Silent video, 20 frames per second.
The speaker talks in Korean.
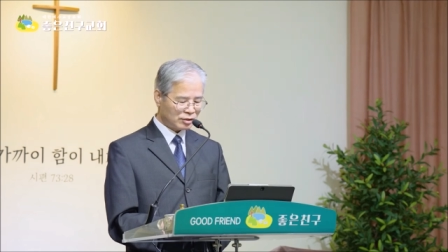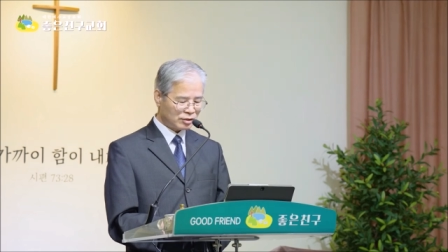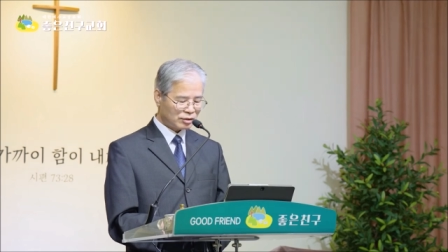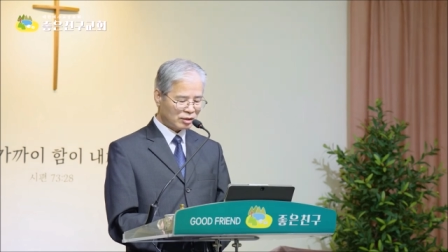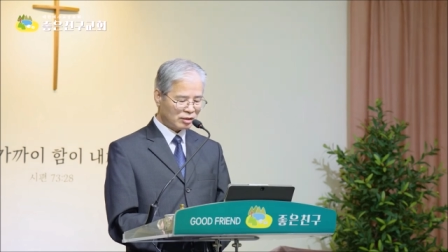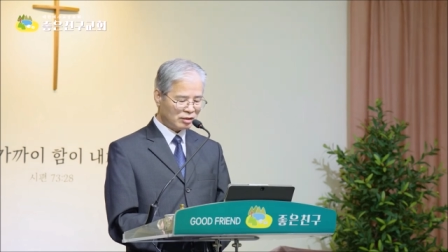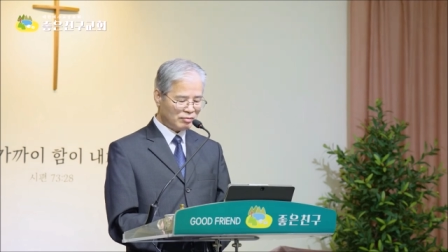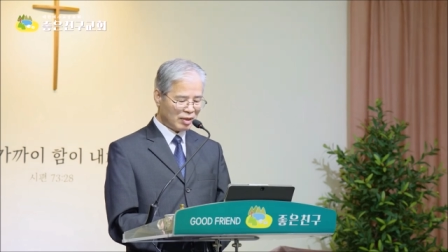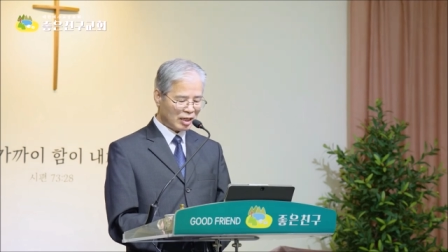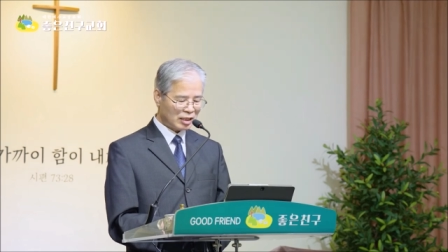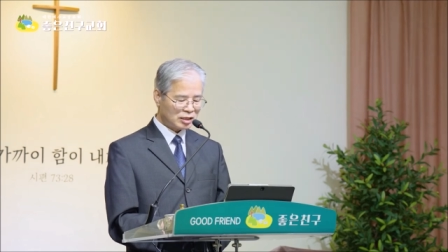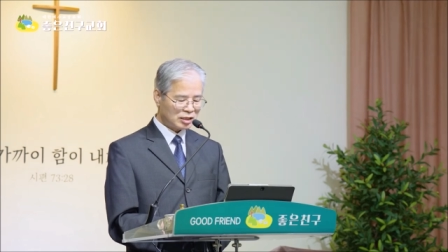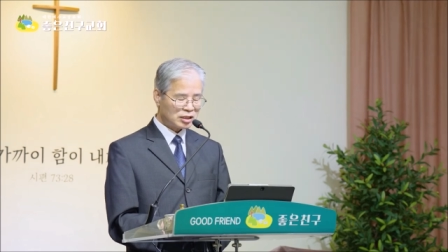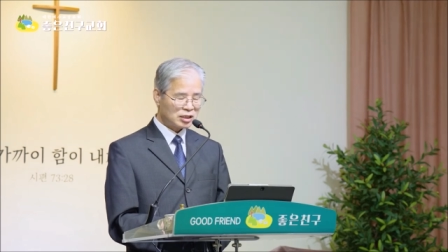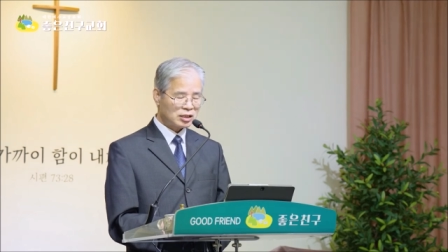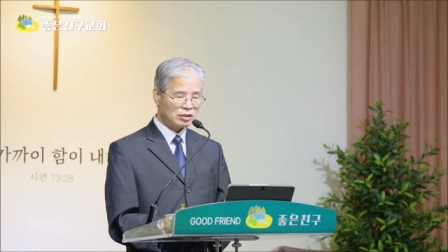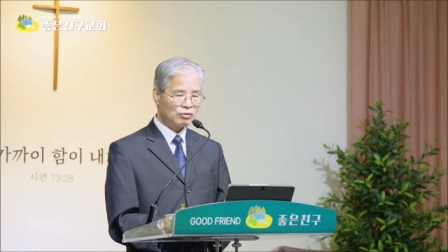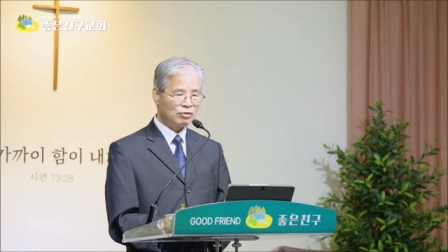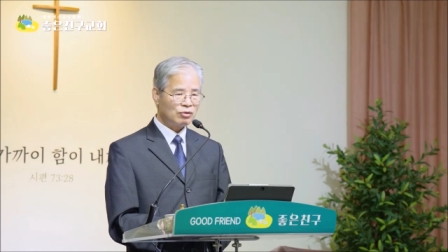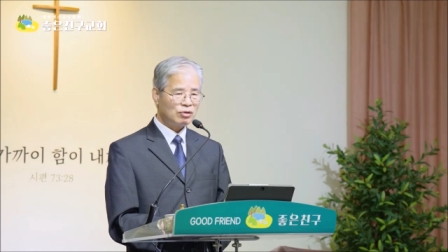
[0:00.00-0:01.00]
천막을
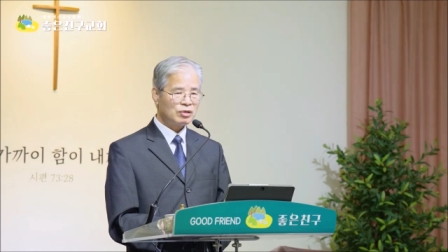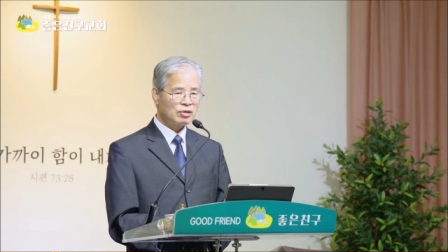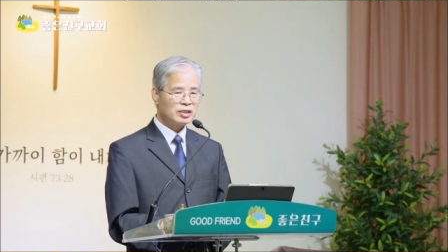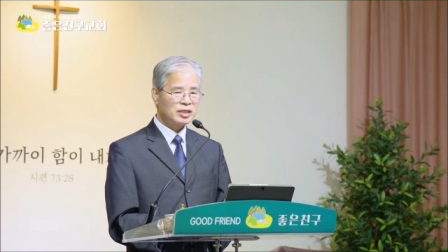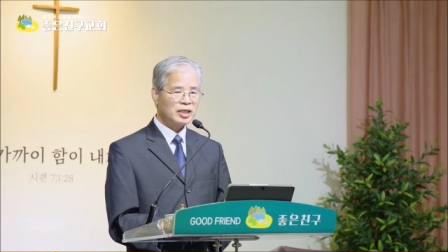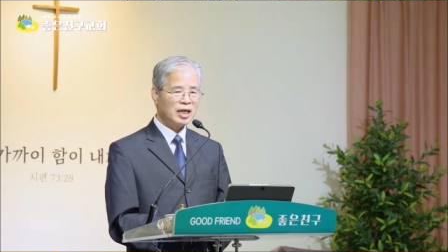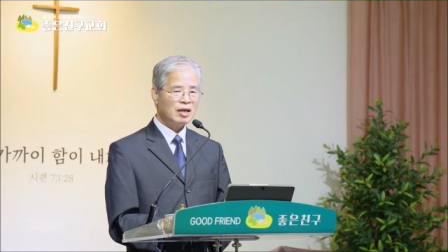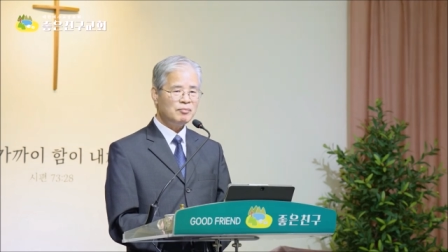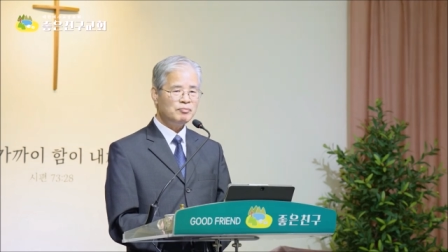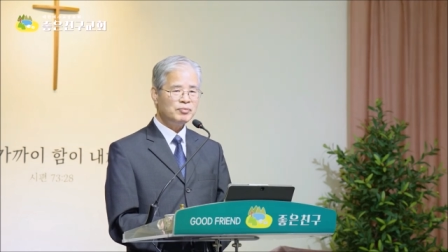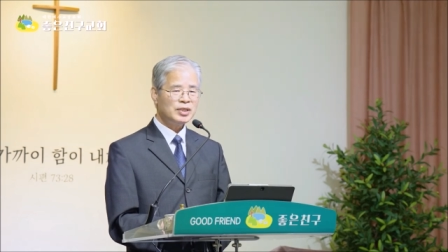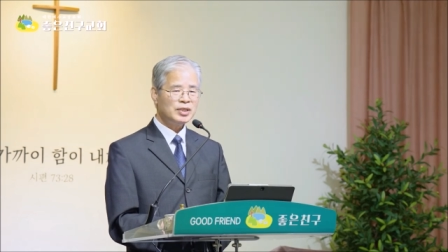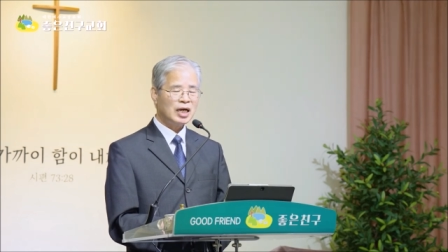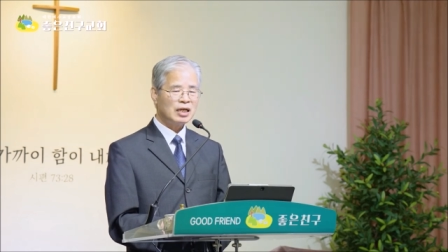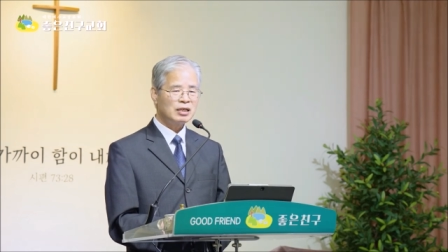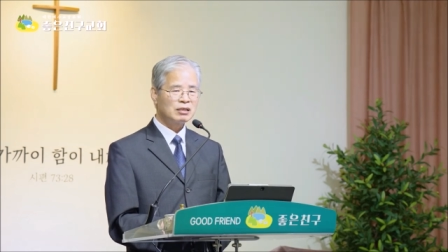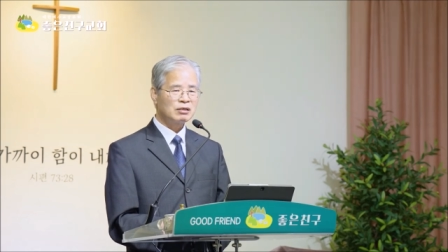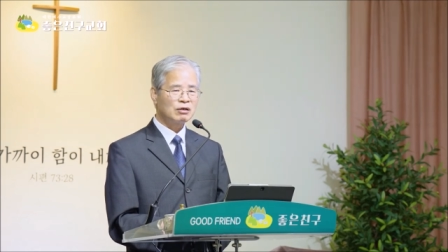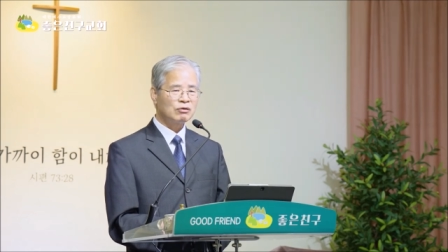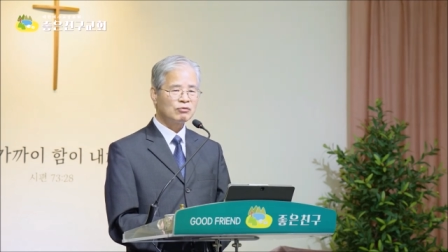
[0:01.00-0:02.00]
치고
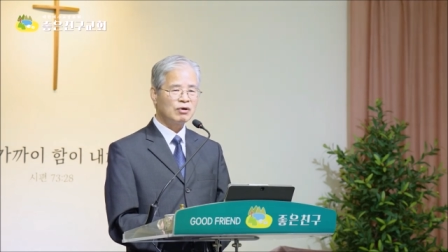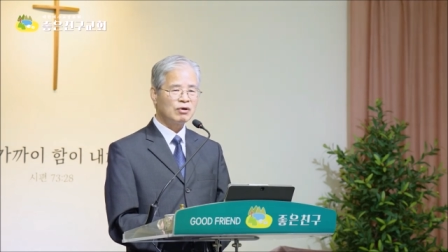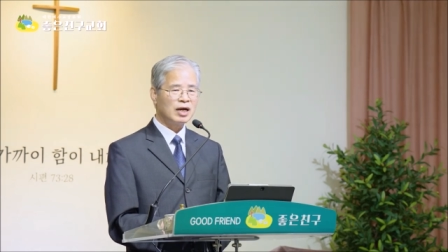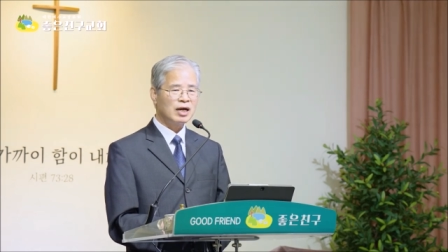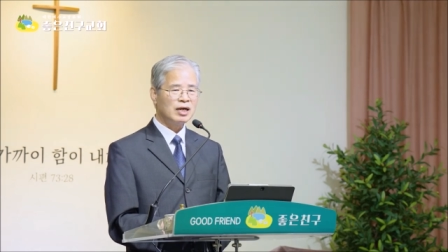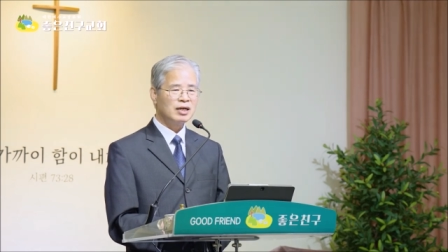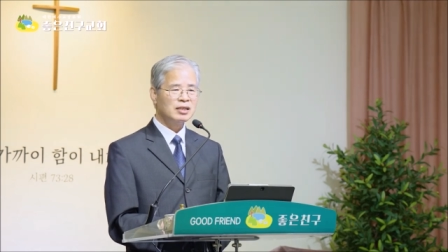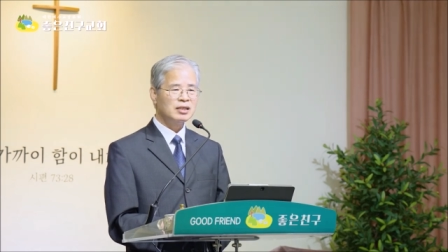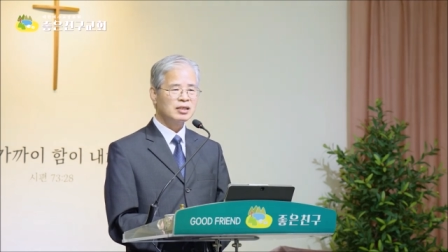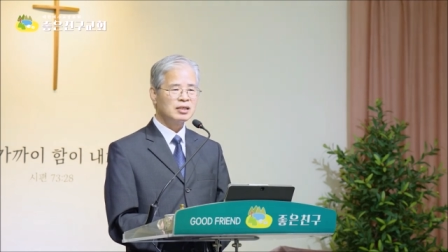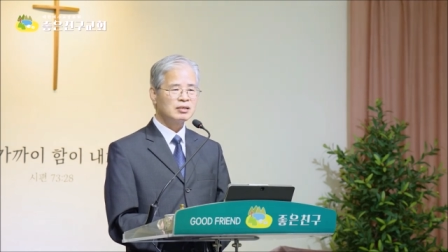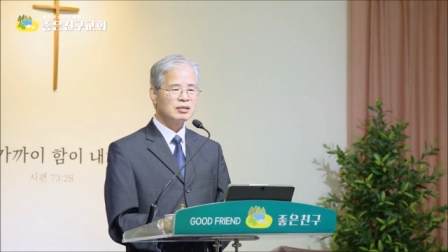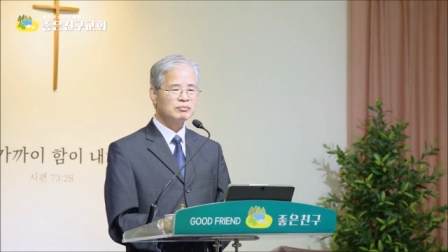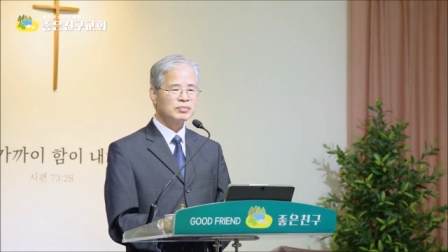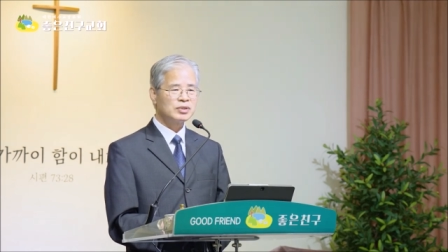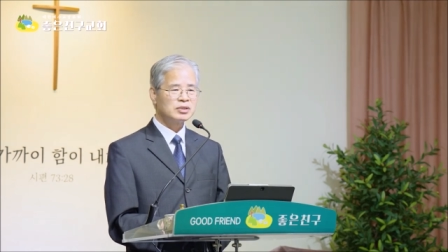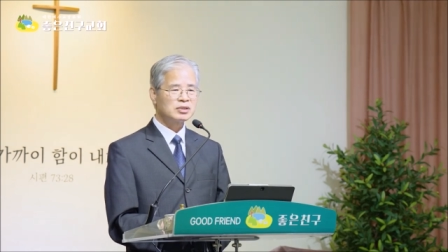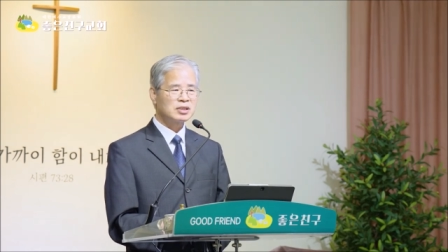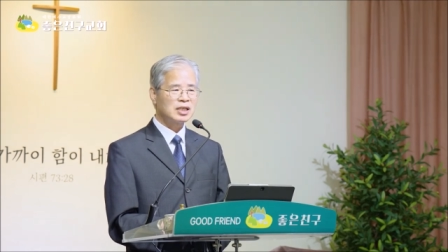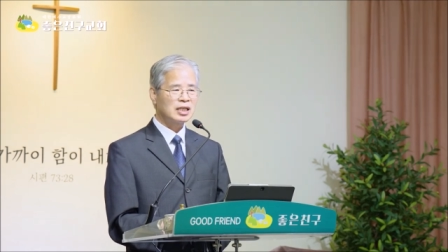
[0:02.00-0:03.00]
캠핑하는 것과
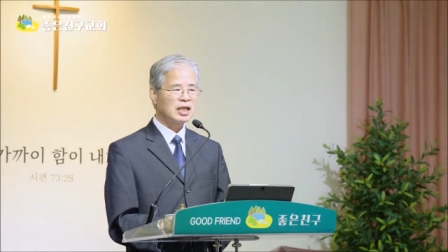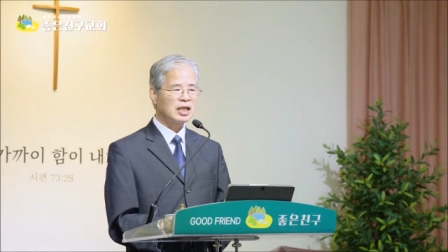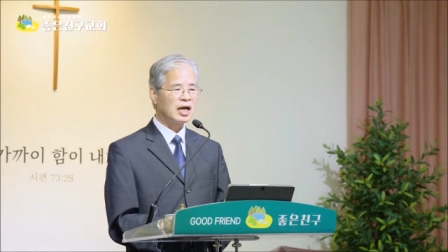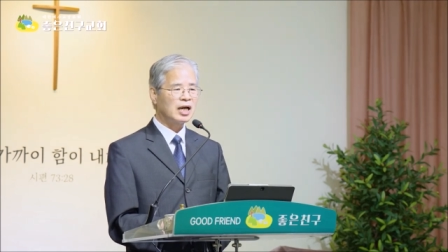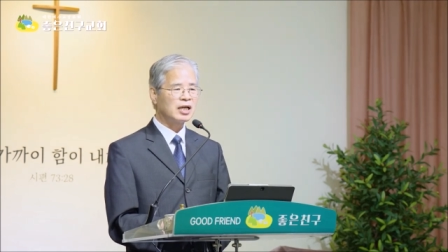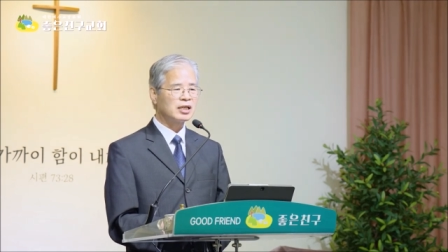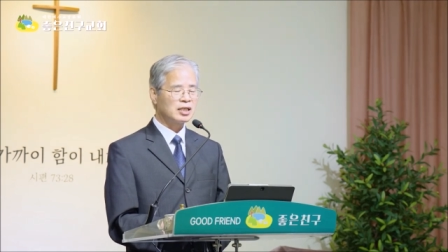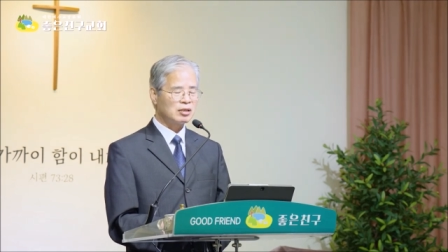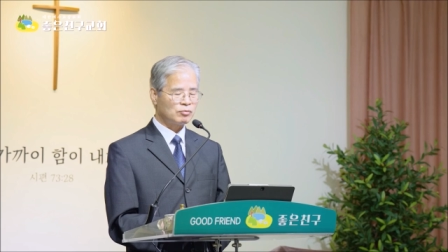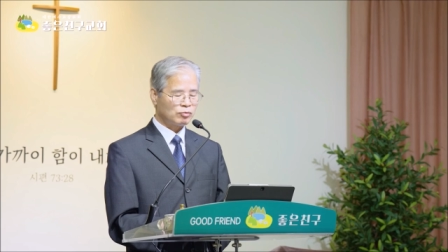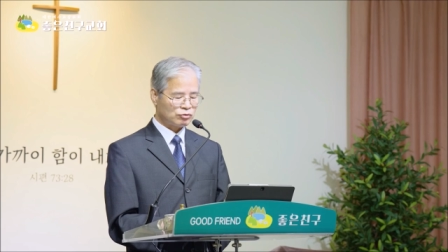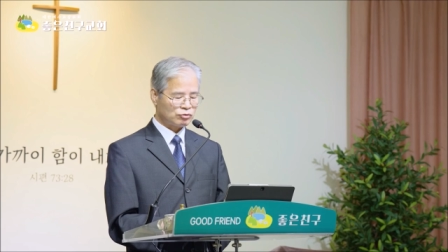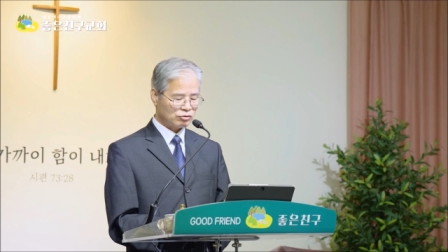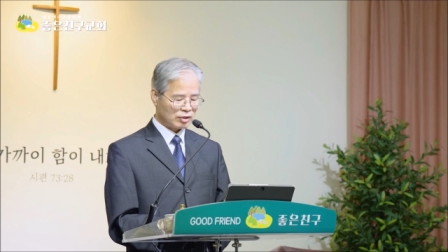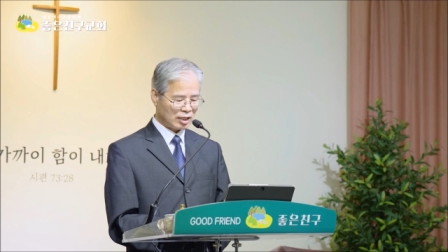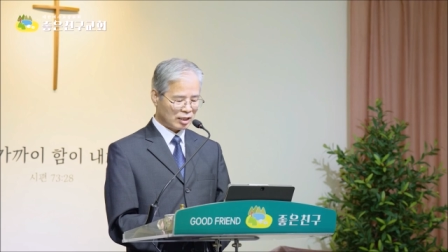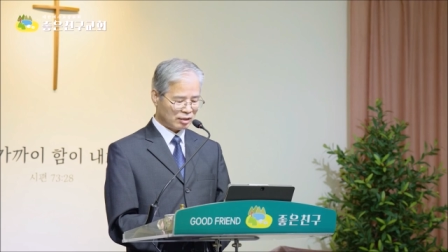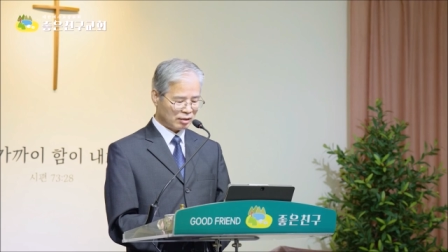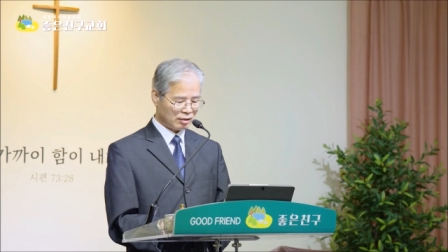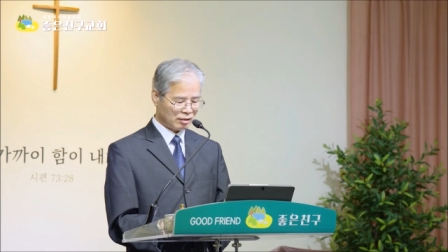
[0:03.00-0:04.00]
비슷하다 이렇게 볼
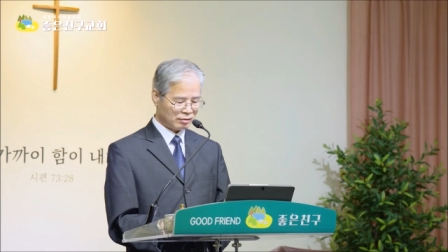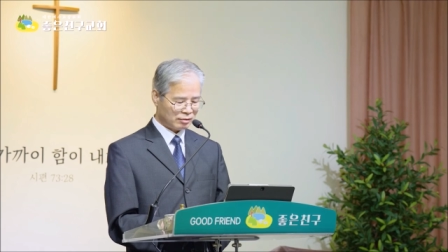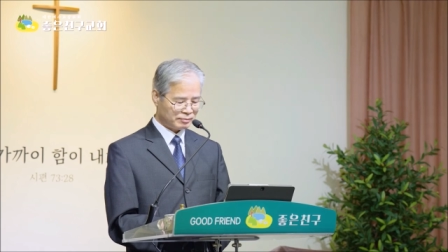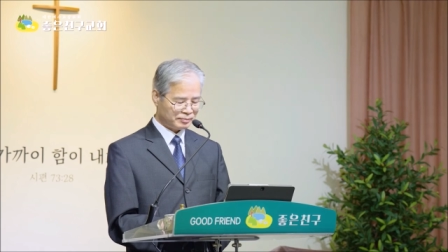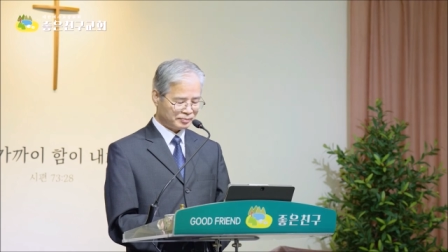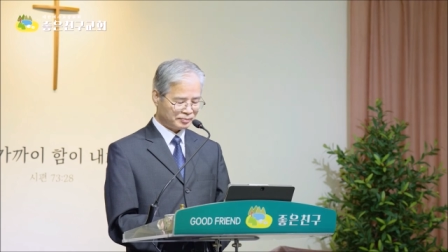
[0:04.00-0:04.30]
수가 있어요.